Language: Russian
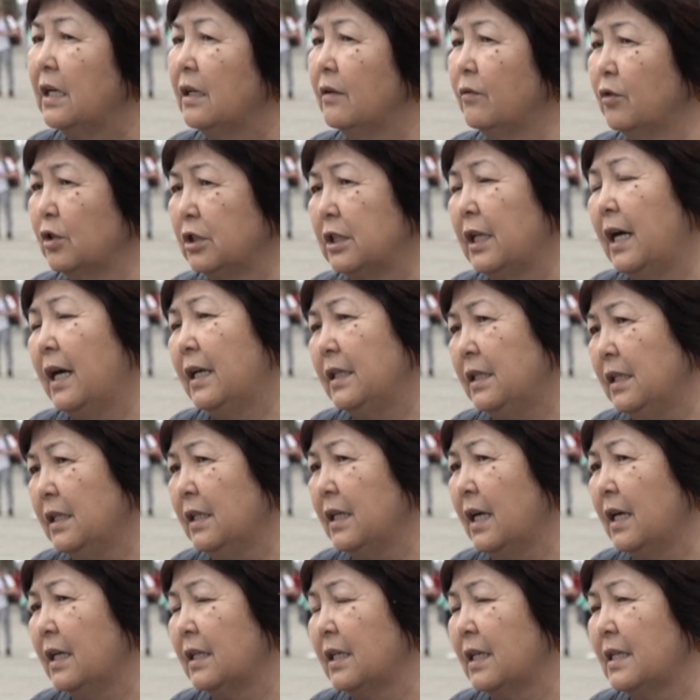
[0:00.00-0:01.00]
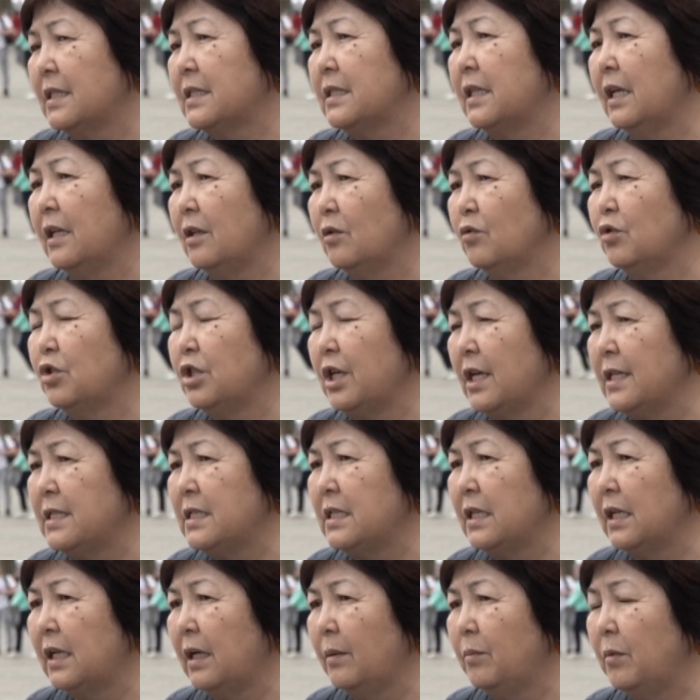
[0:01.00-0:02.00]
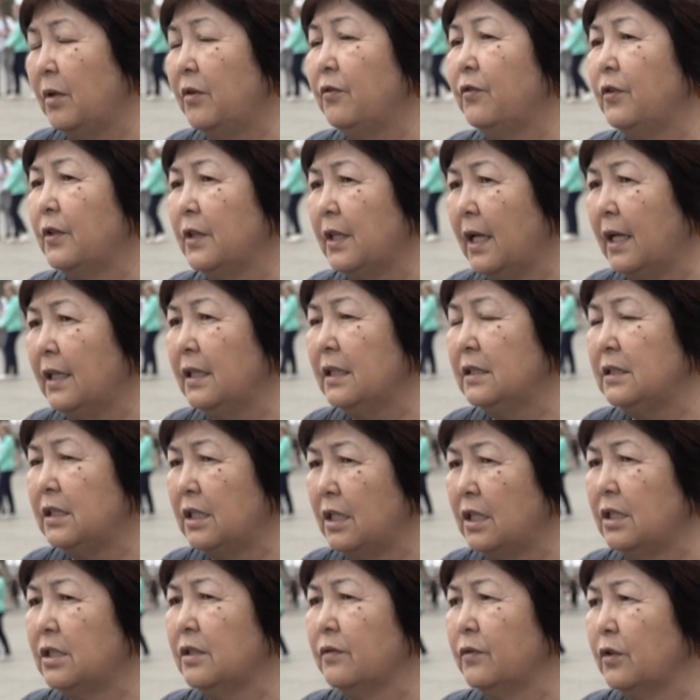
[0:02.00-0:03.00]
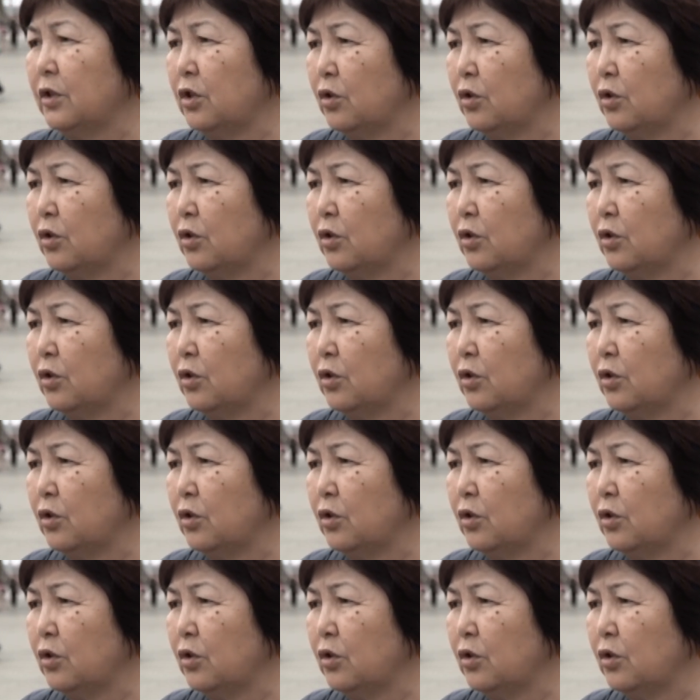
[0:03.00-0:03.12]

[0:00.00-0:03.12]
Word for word: Вот они как раз стали участниками финала третьего